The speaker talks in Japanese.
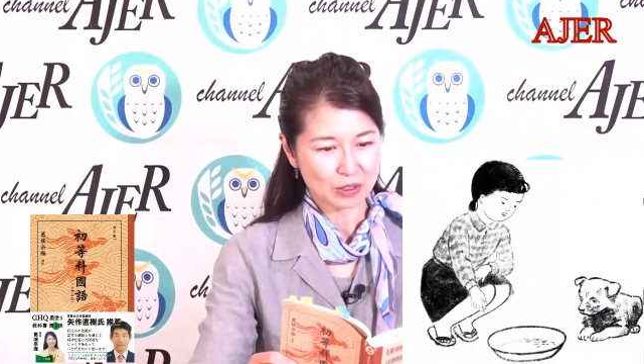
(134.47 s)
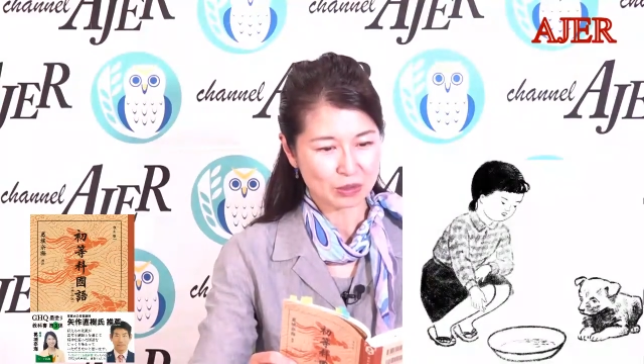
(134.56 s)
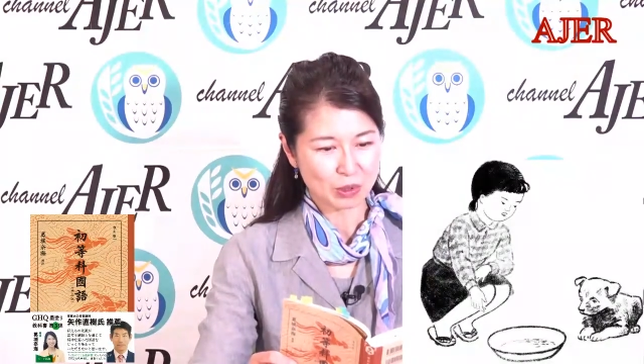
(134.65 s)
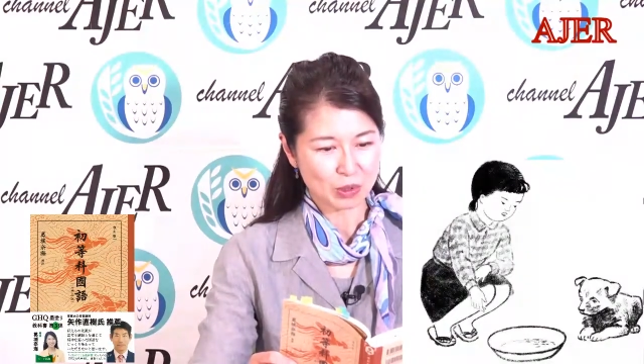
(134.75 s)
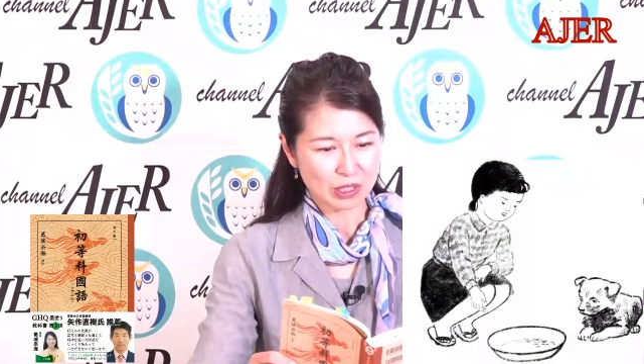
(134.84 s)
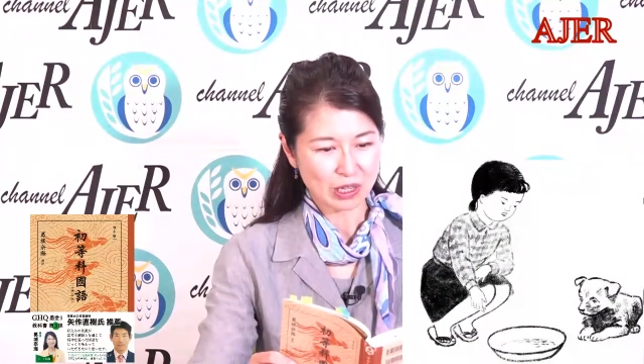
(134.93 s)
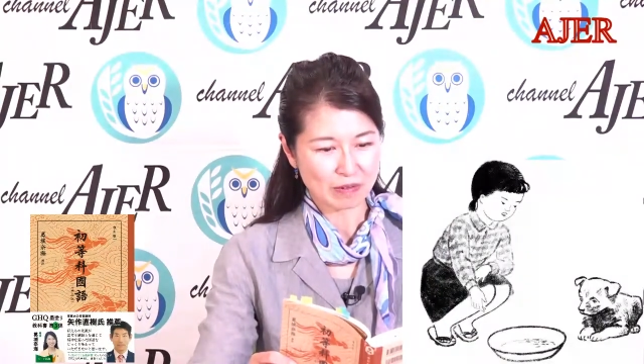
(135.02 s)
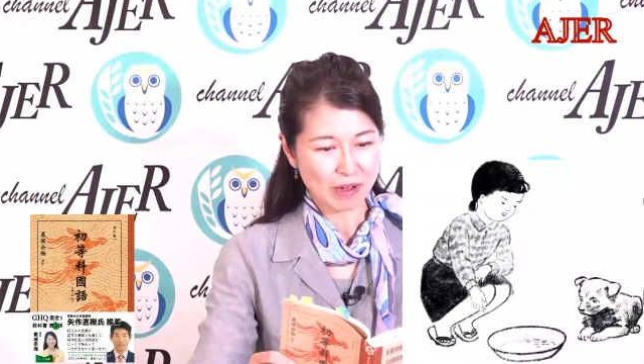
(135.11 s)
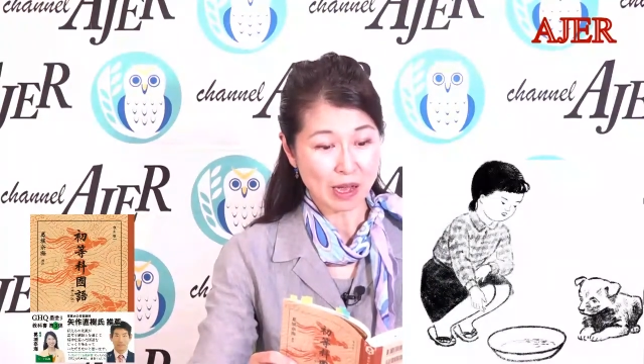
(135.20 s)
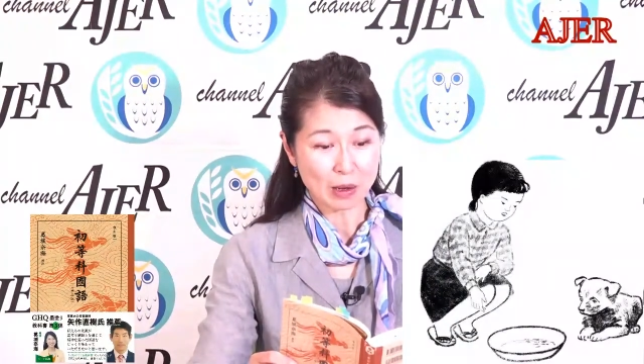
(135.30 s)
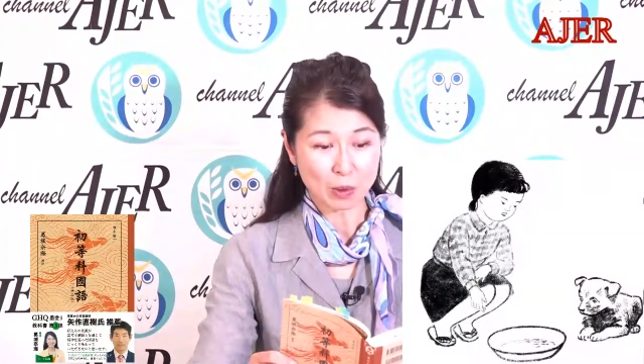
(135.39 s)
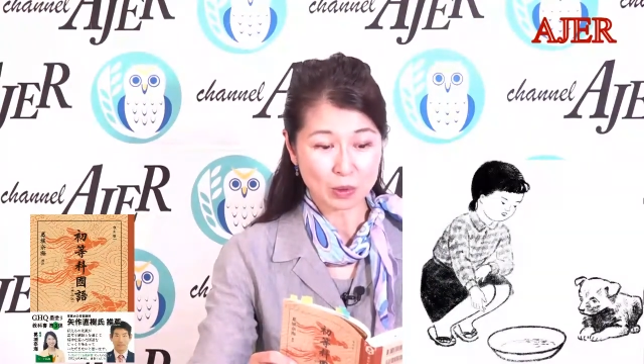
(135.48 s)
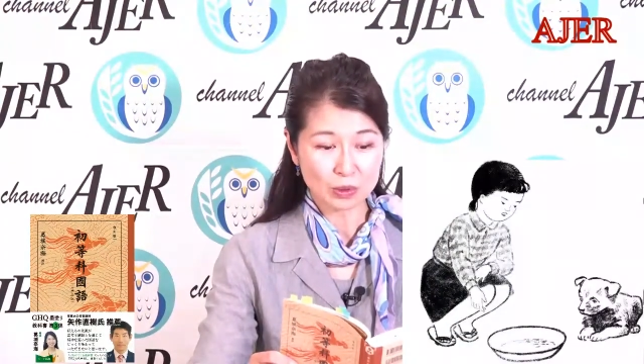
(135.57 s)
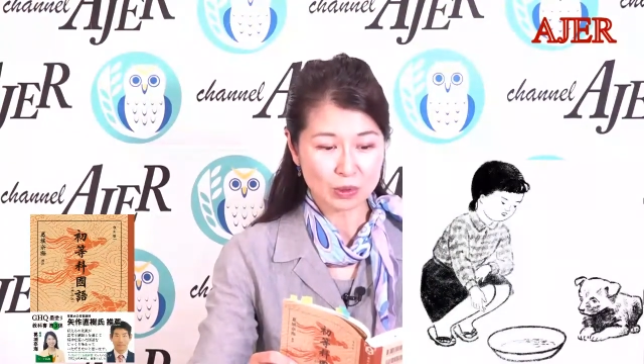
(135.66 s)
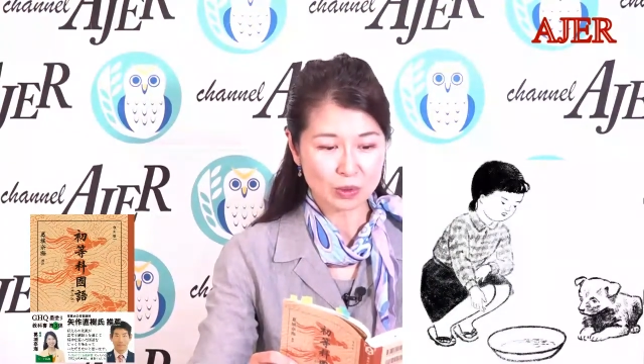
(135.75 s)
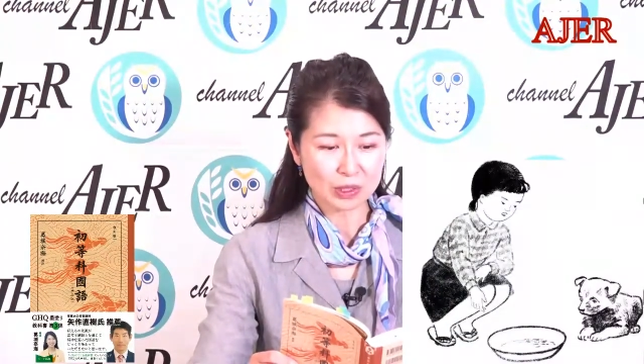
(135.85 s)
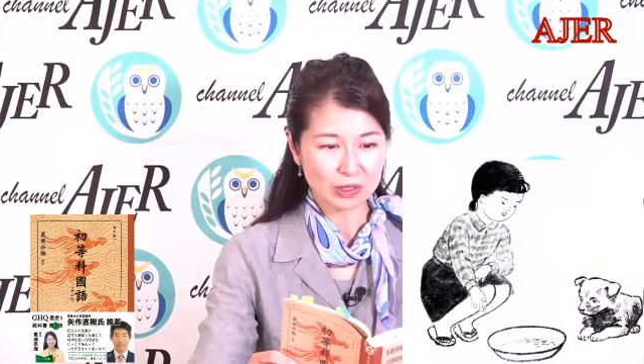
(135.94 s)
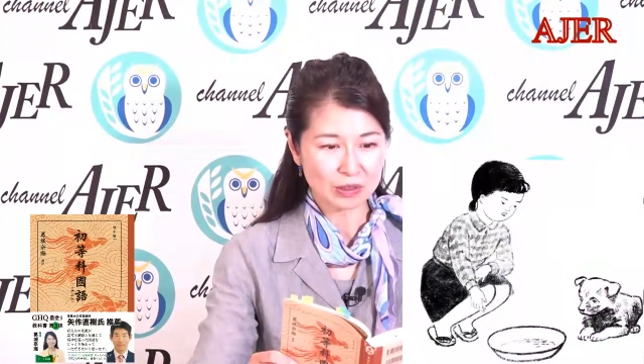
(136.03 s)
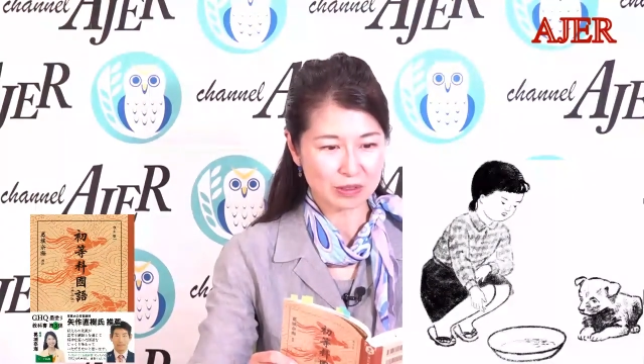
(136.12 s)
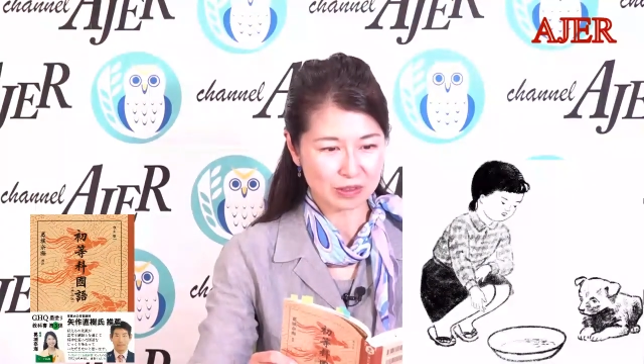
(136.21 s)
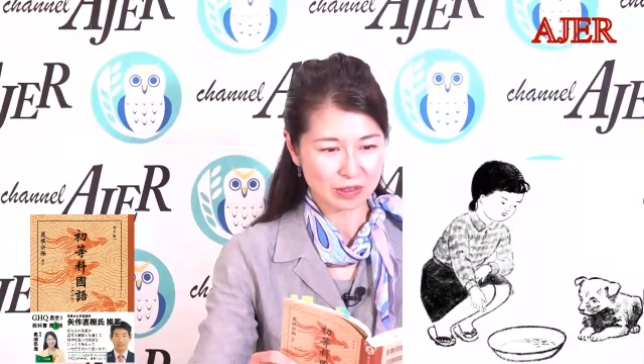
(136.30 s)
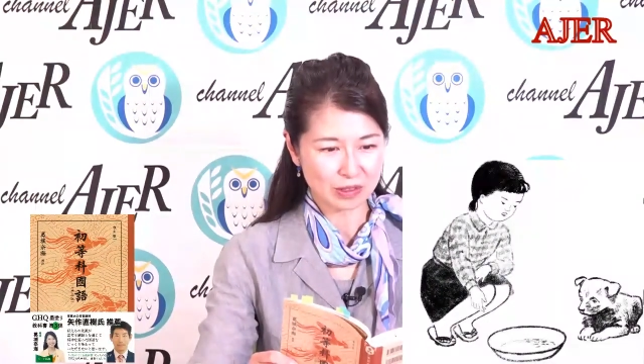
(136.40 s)
文子さんは本当によ
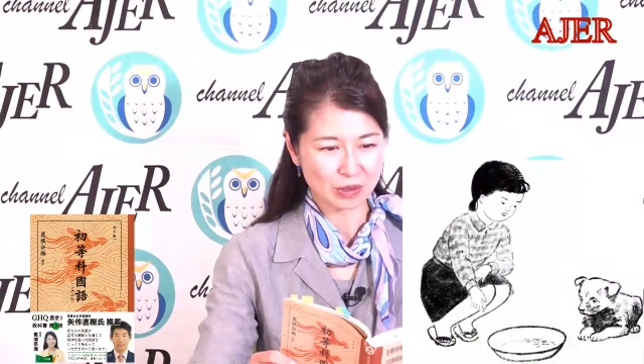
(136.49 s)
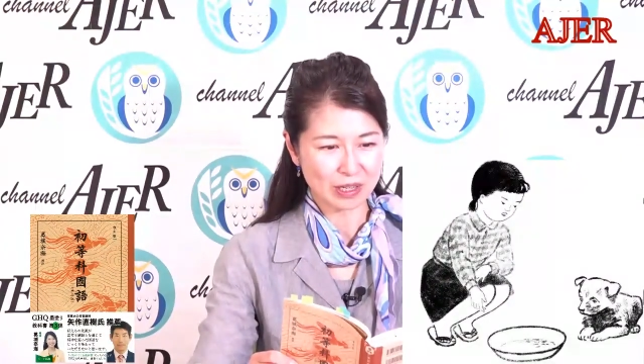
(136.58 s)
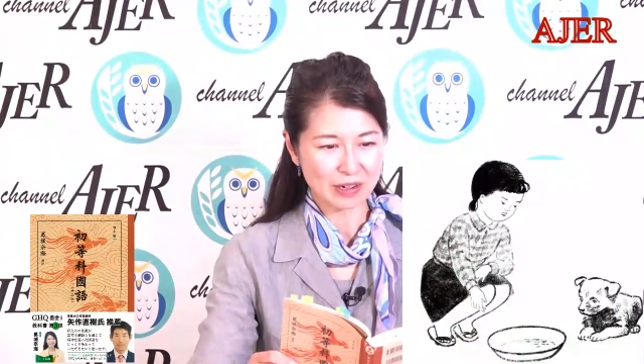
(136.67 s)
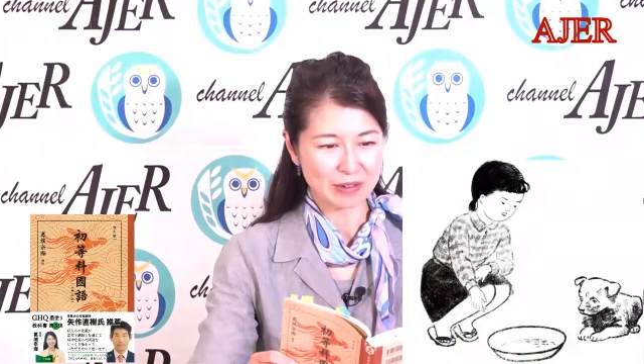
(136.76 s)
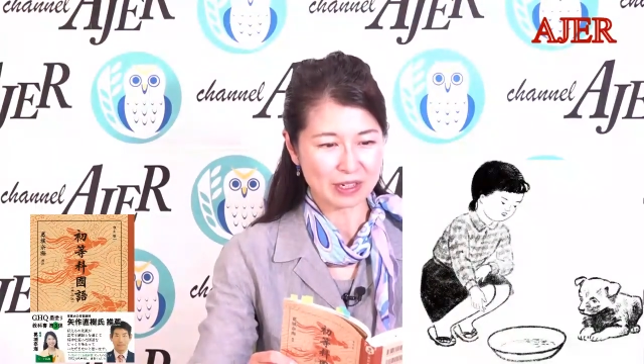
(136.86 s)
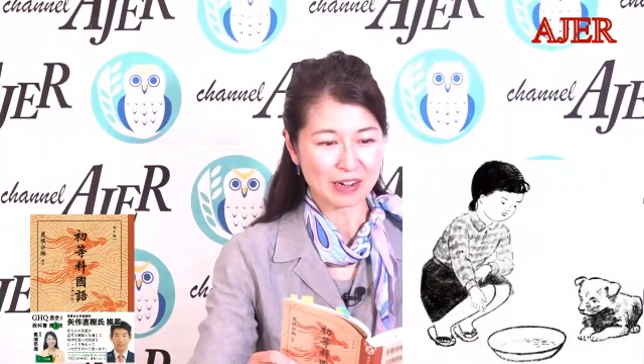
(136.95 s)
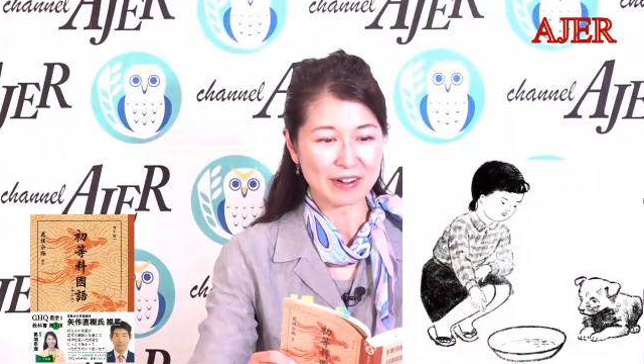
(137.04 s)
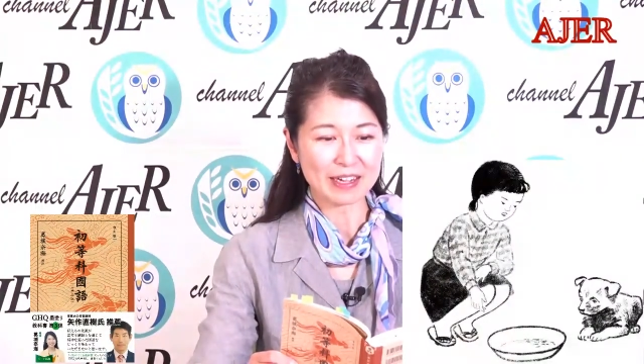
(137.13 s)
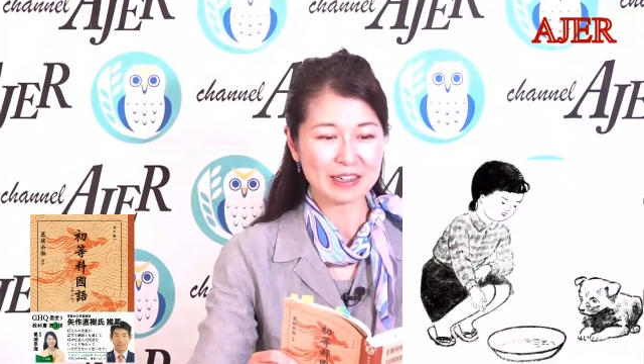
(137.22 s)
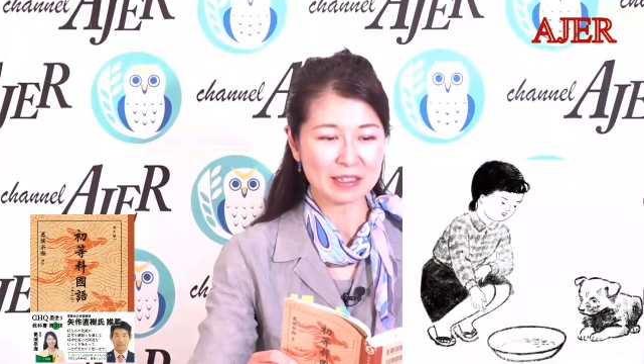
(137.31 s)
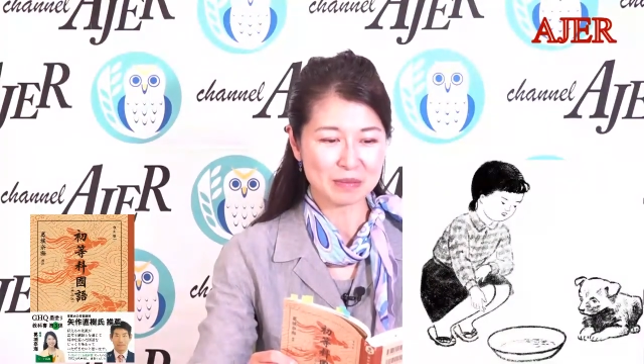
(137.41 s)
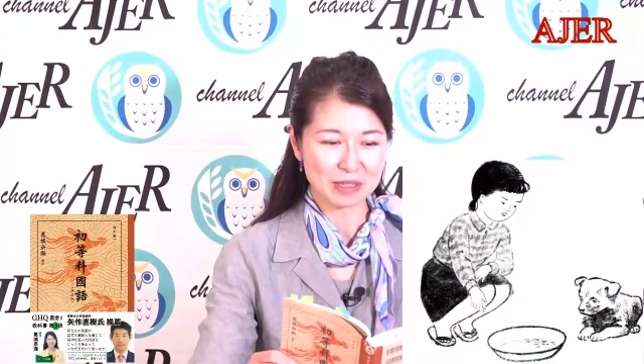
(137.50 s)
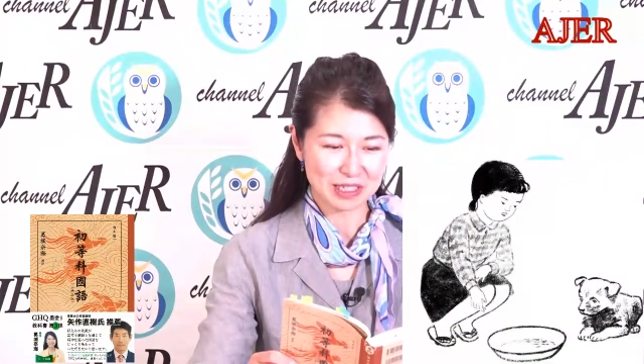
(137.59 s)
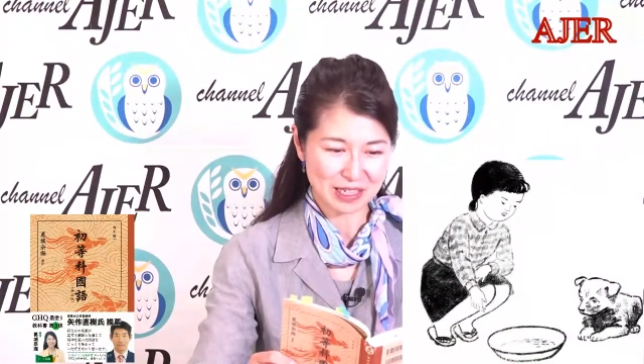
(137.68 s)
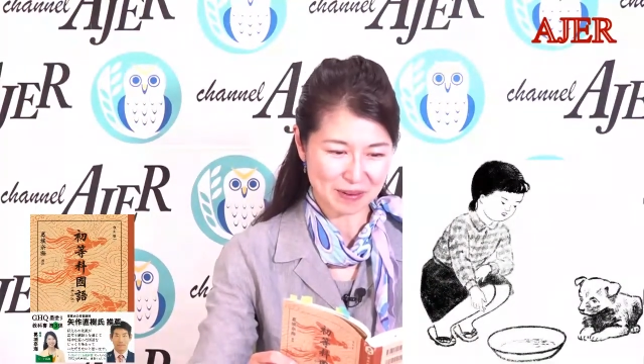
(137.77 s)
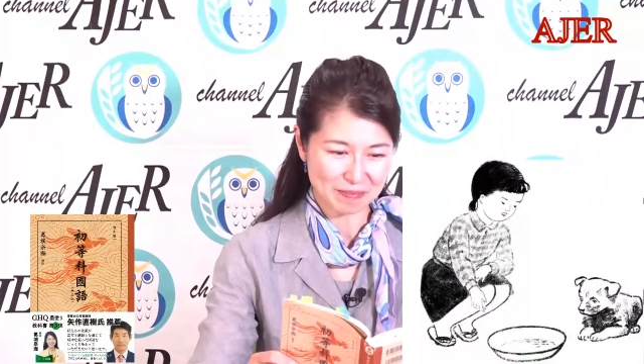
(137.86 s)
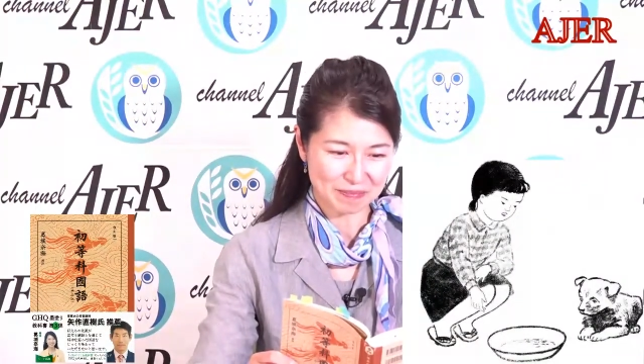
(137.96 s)
くトネを可愛がりました。